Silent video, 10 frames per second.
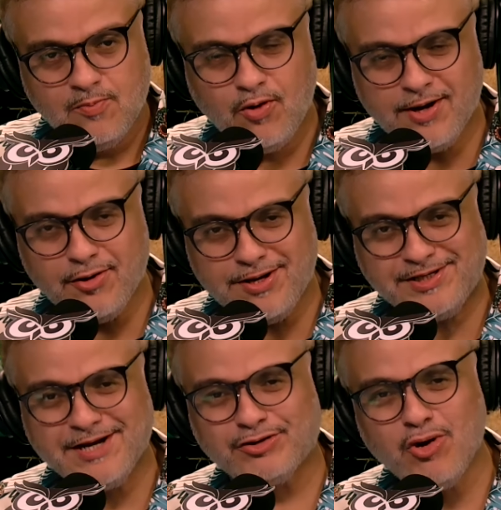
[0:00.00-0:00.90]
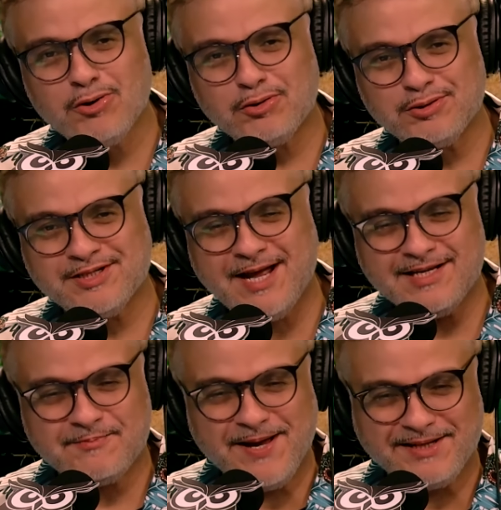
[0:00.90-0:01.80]
Boa noite a todos,
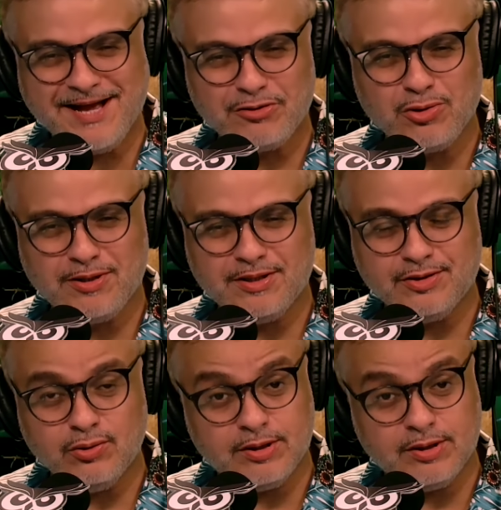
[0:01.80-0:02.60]
telespectadores do